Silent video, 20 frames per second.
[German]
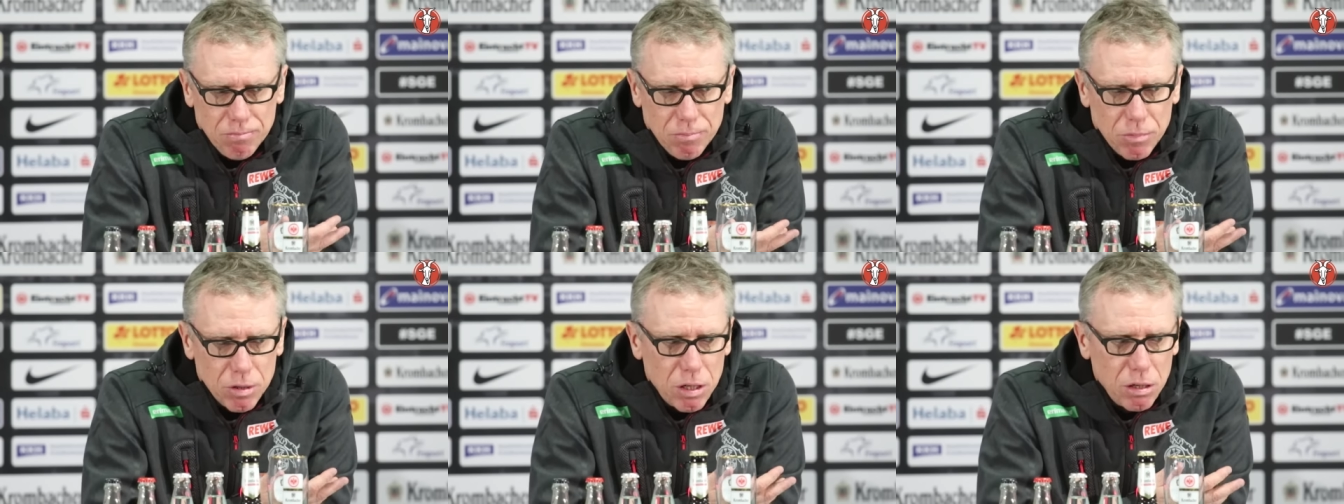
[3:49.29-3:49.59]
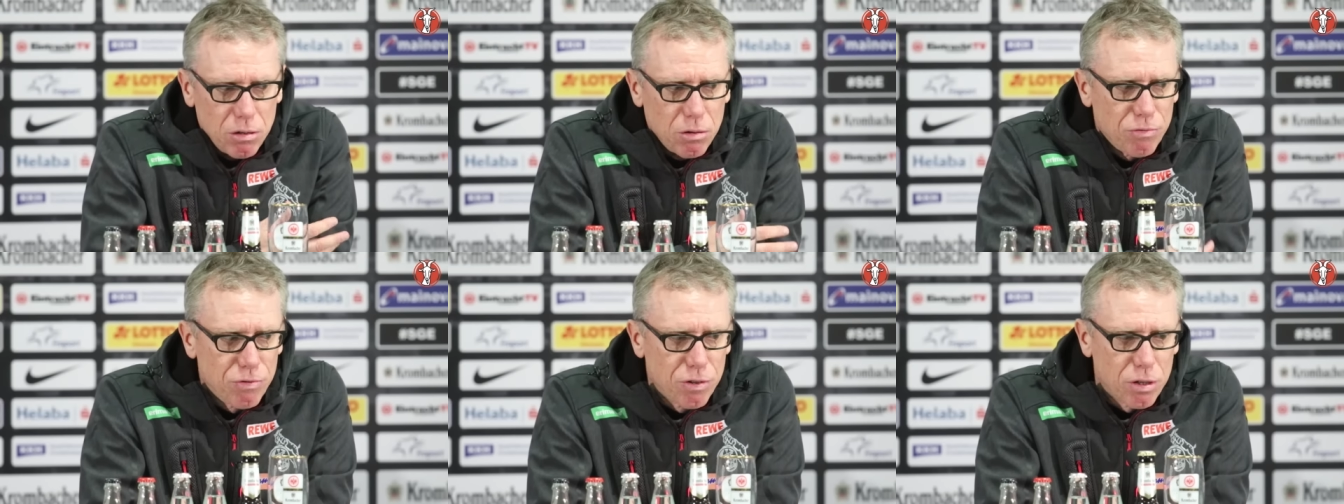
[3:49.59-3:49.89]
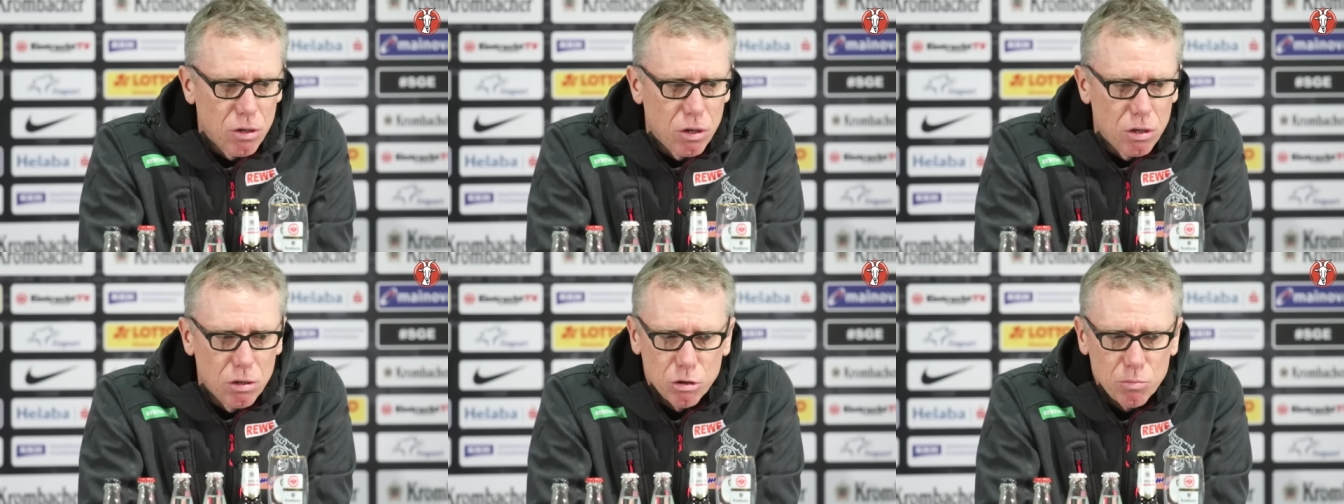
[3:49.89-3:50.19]
ich kann nur für
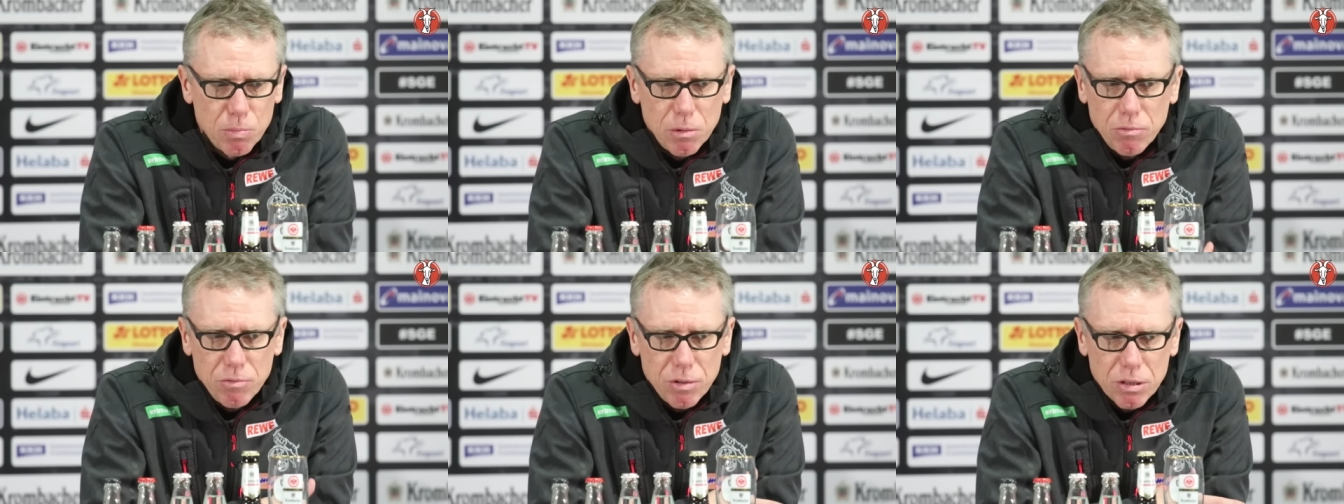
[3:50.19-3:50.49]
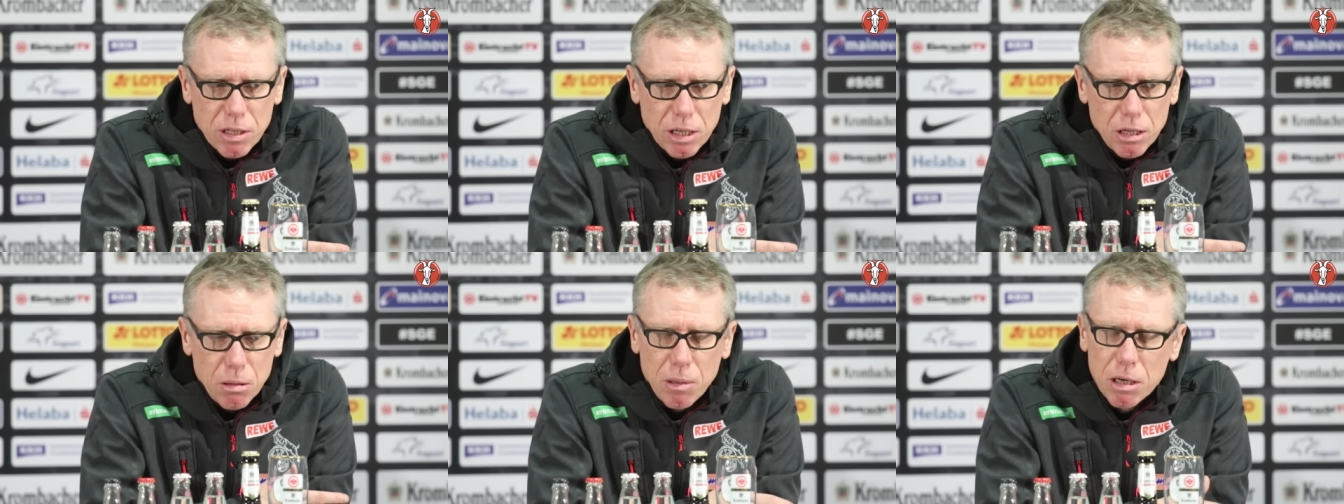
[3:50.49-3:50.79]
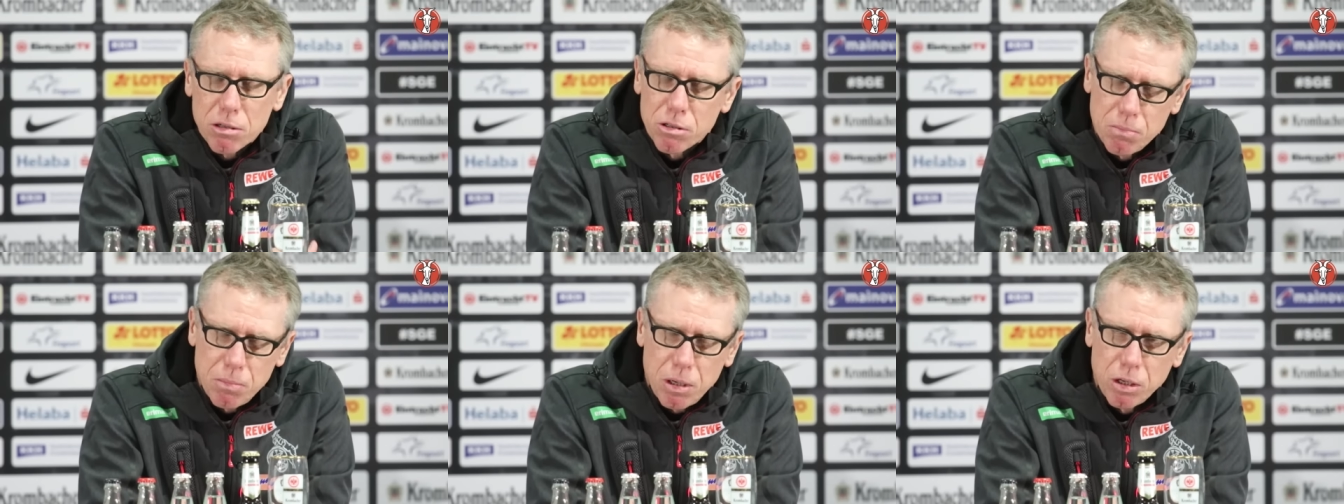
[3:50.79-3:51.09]
Köln sprechen, wir sind
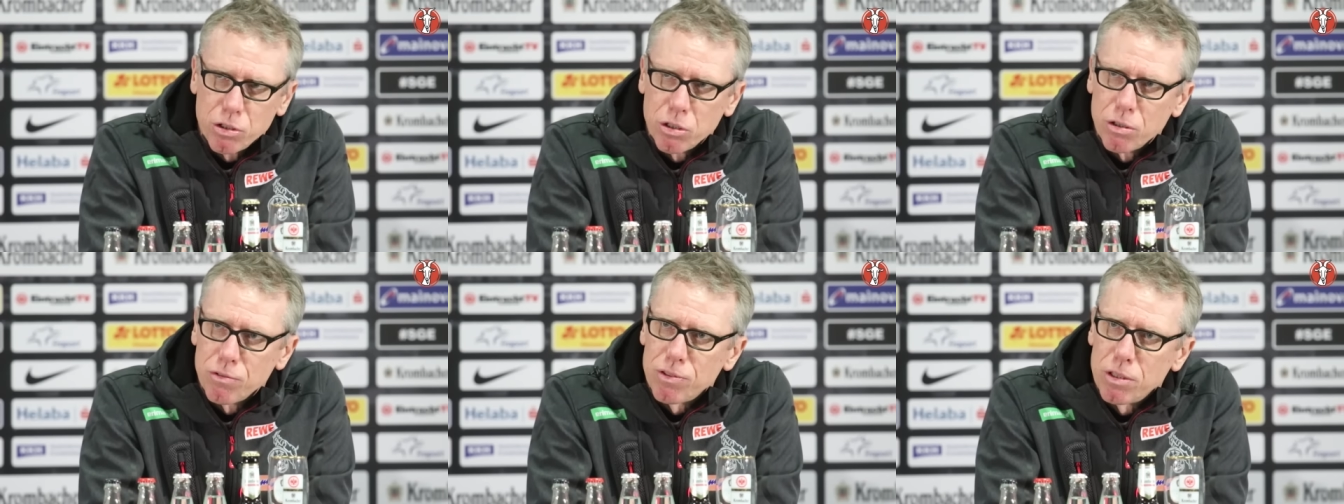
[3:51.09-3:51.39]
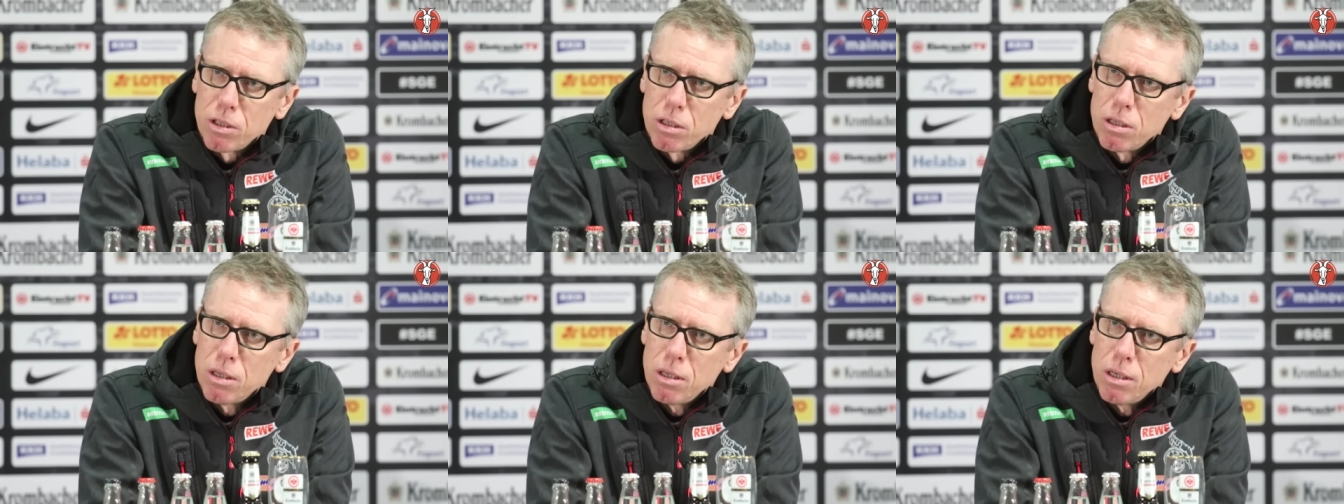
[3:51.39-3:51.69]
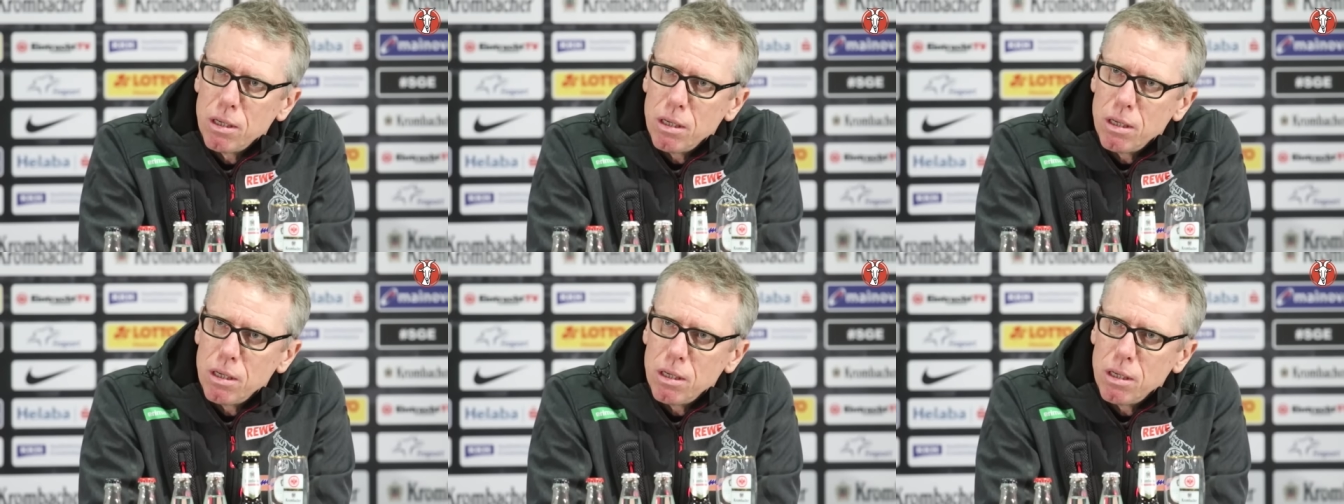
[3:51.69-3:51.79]
normal eine Mannschaft, die